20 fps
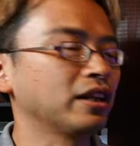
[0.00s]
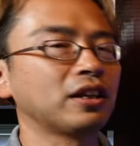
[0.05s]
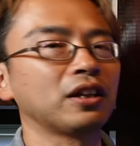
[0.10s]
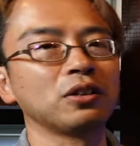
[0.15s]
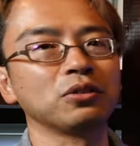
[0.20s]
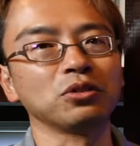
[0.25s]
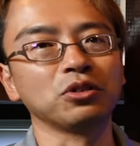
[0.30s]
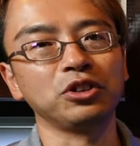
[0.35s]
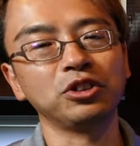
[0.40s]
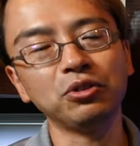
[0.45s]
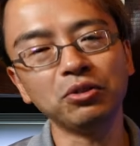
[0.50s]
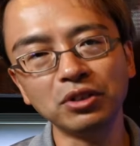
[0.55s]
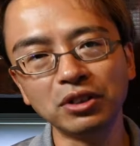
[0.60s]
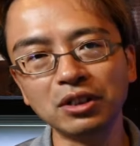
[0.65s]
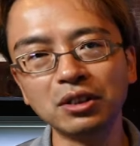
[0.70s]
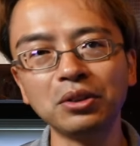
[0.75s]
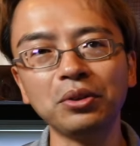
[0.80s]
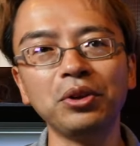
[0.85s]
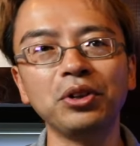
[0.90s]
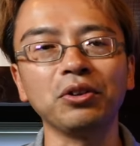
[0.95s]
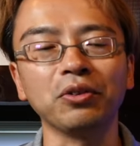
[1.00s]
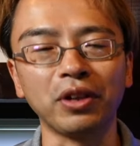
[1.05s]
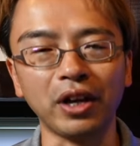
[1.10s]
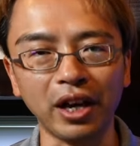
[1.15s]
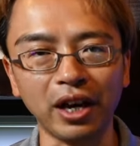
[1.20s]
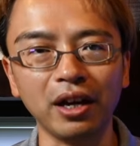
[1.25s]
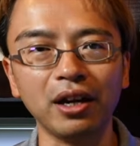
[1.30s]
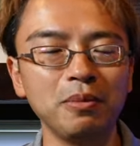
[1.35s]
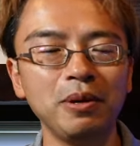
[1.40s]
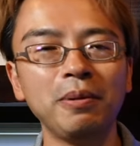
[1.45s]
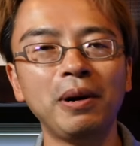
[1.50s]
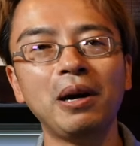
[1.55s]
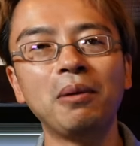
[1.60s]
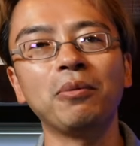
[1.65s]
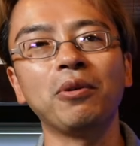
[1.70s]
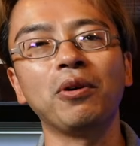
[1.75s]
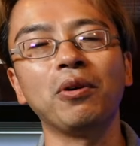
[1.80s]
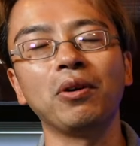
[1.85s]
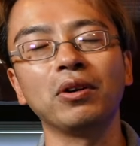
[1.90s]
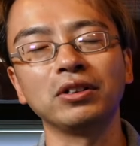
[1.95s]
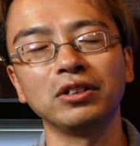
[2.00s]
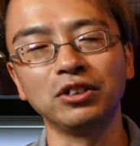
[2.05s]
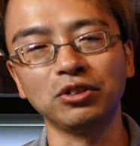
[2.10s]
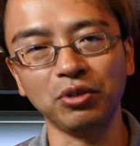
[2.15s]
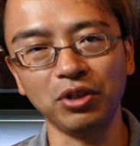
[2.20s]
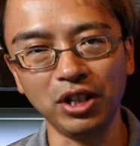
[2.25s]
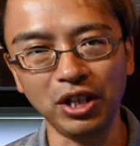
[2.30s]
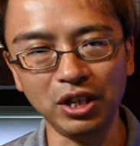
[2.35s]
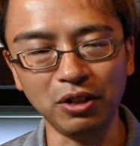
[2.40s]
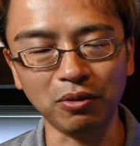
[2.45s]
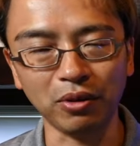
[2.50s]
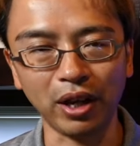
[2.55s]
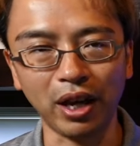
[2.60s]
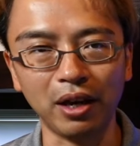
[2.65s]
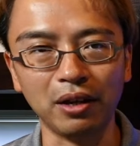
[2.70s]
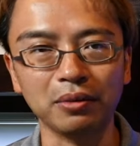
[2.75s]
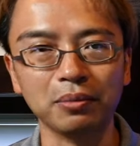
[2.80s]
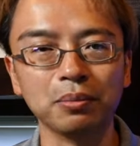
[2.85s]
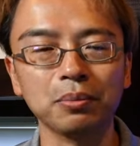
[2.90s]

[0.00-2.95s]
いただくと非常に強いので見栄えも非常にいいので